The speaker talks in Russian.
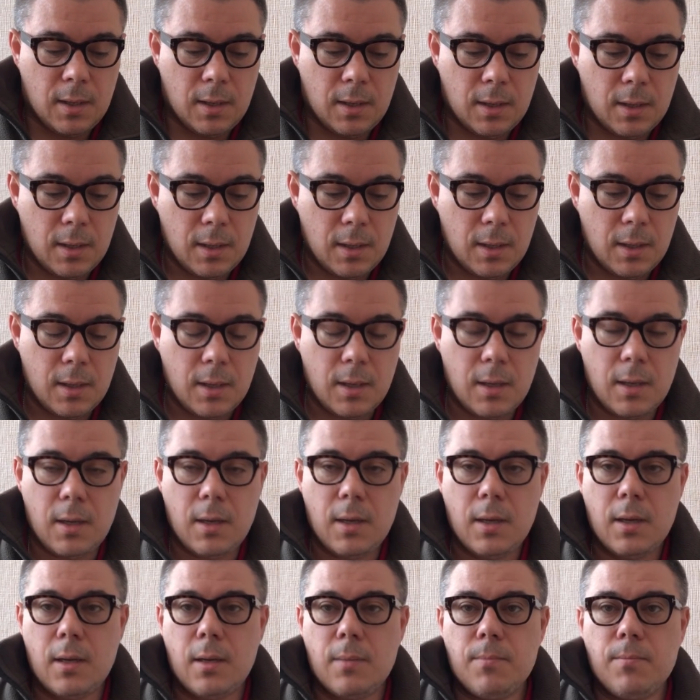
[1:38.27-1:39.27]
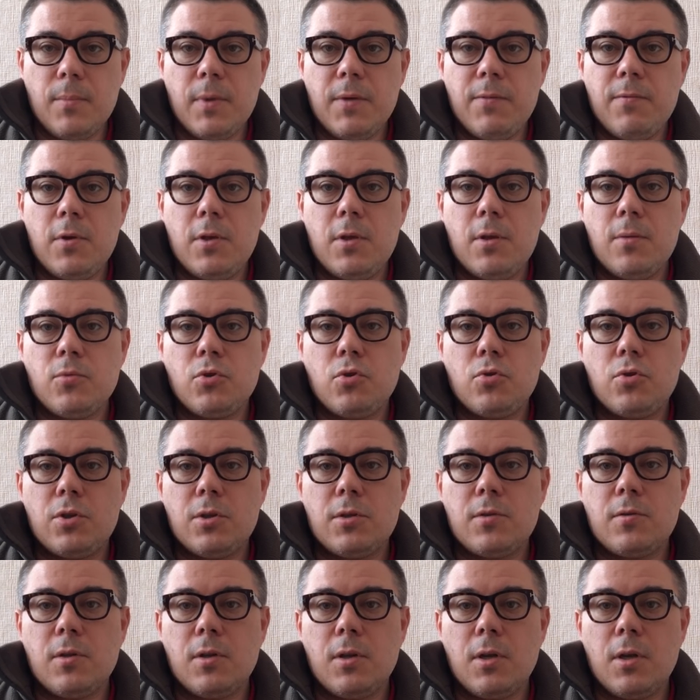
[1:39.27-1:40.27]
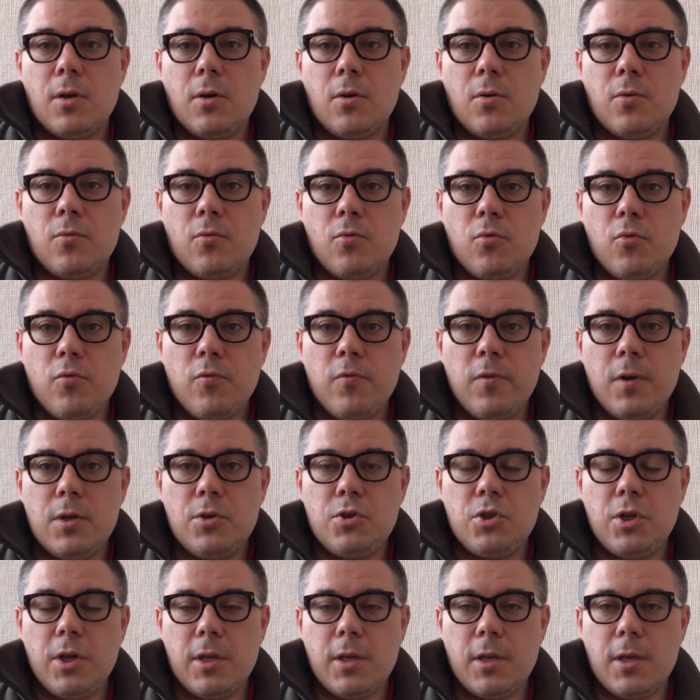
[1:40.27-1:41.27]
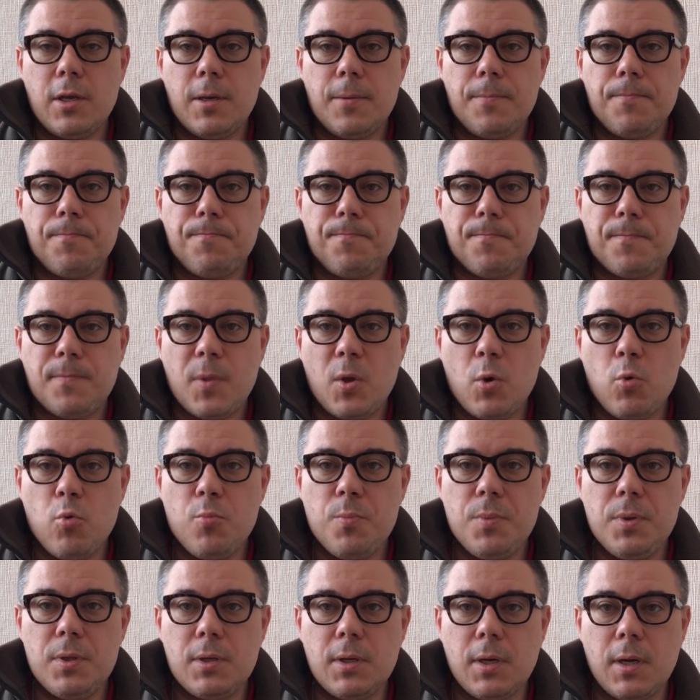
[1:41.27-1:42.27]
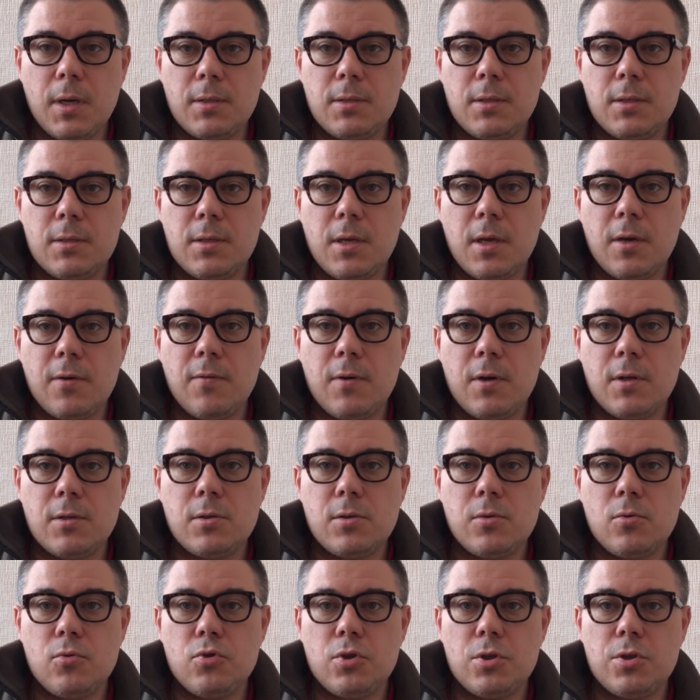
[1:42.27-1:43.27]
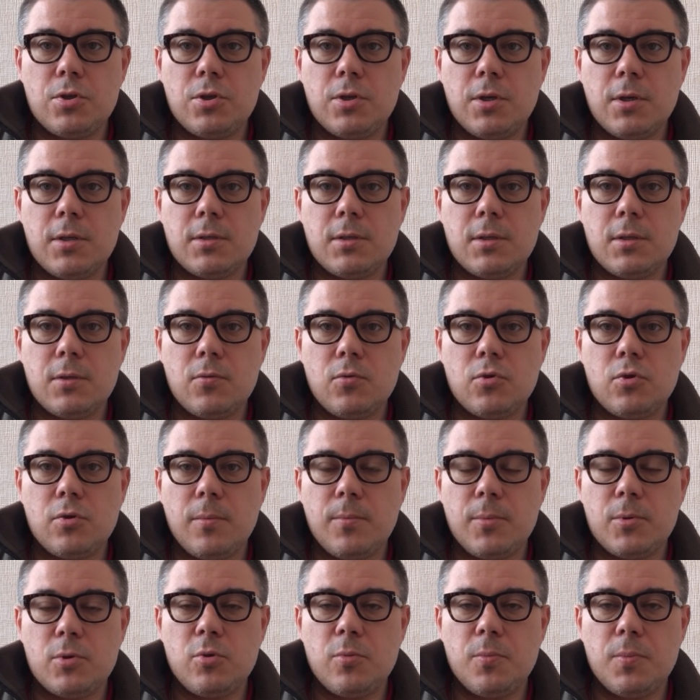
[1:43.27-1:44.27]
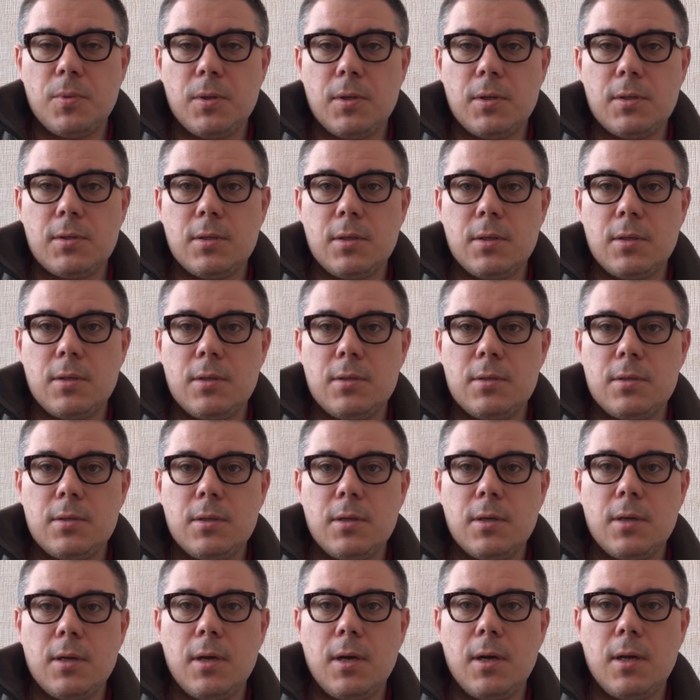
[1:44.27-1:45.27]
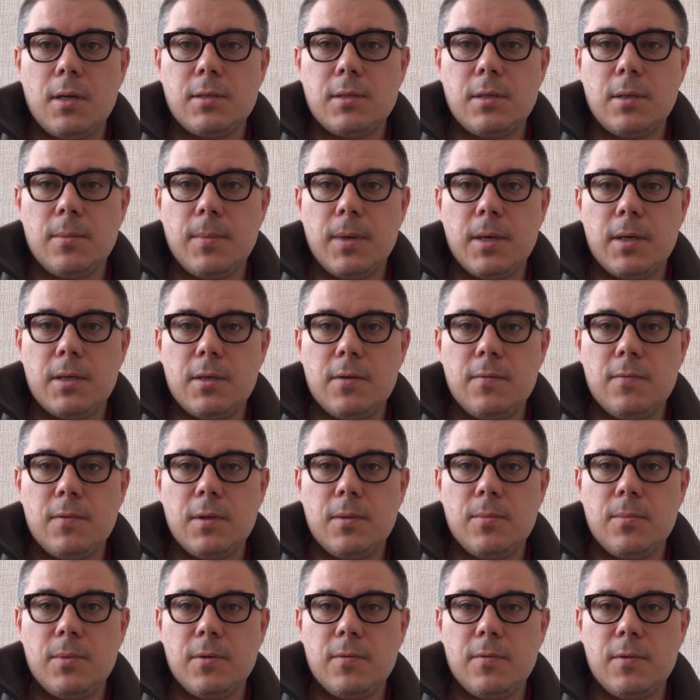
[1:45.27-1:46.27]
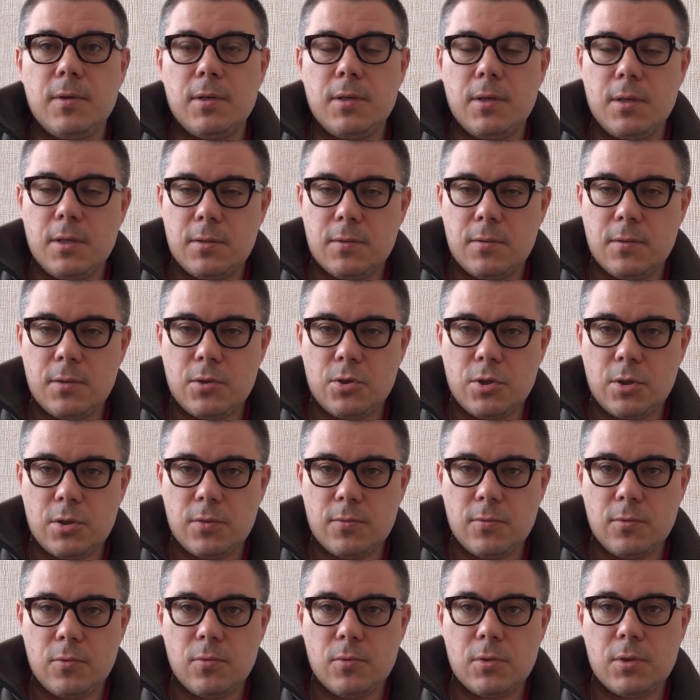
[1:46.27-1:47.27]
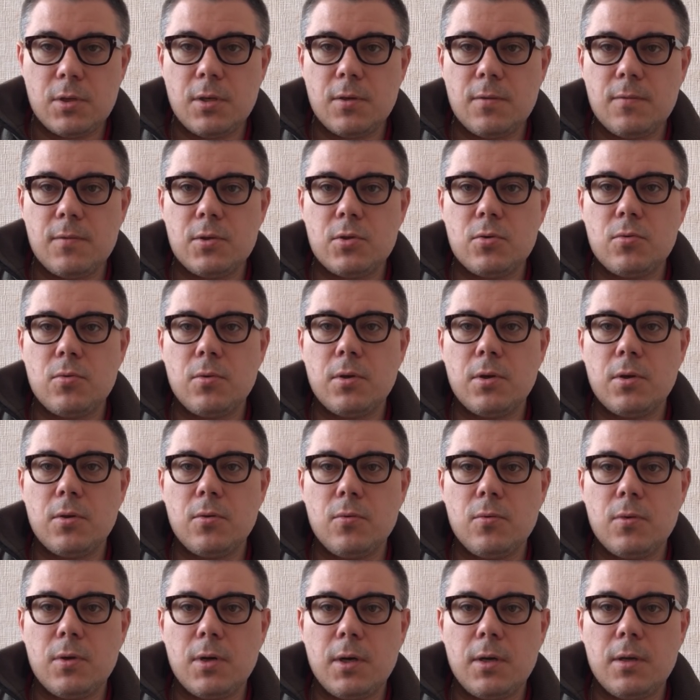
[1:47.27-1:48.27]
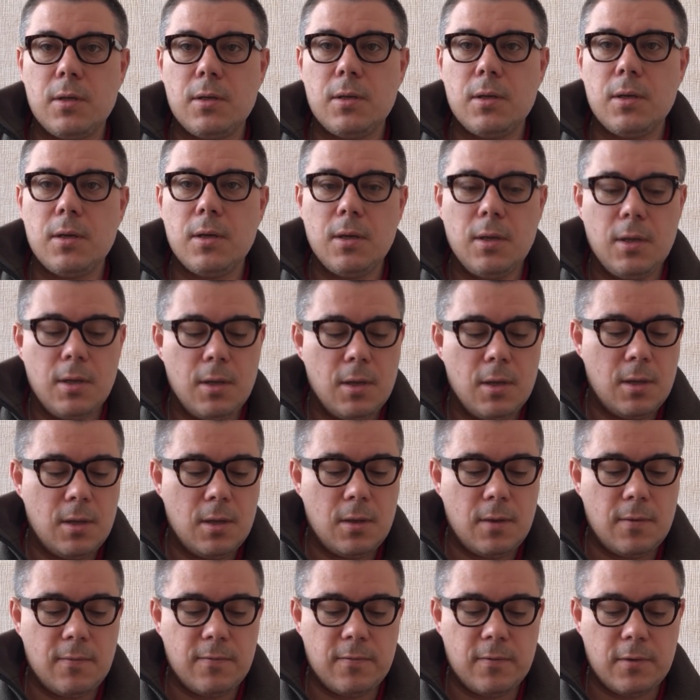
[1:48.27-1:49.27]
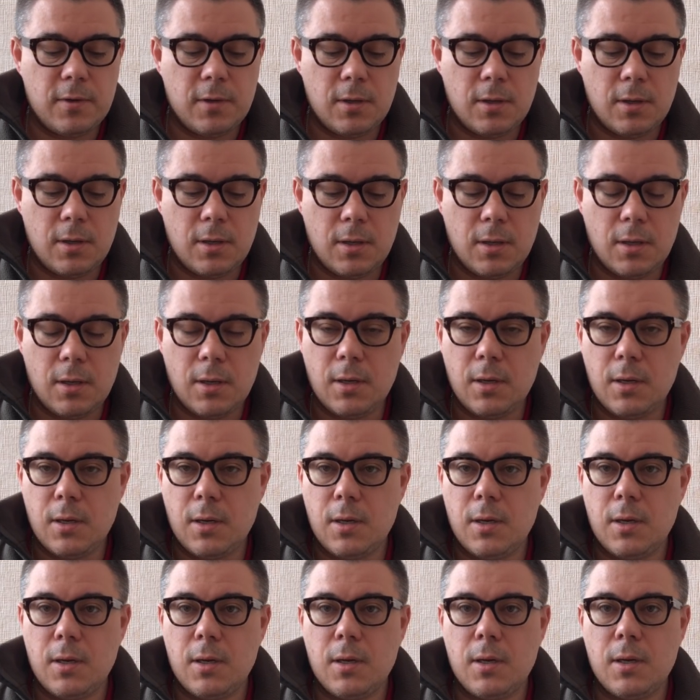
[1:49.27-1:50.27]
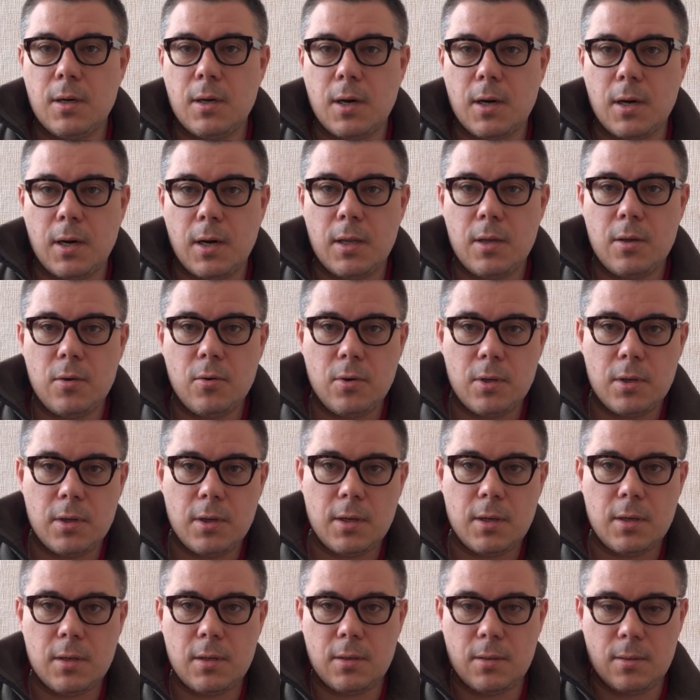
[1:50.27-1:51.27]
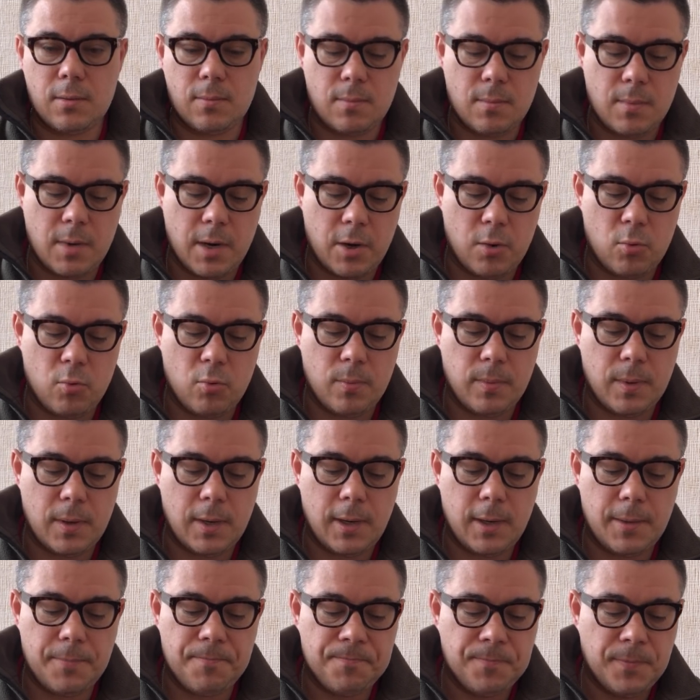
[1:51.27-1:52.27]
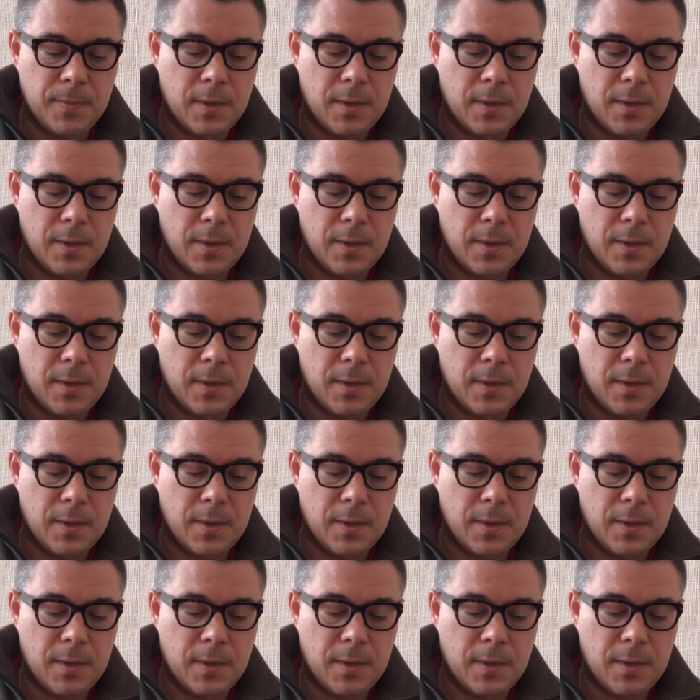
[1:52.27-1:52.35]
Э, мы видим существенное увеличение убитых российских военнослужащих из-за того, что поступила статистика. А самые активные боевые действия сейчас ведутся на востоке Украины, в э, районе Мариуполя.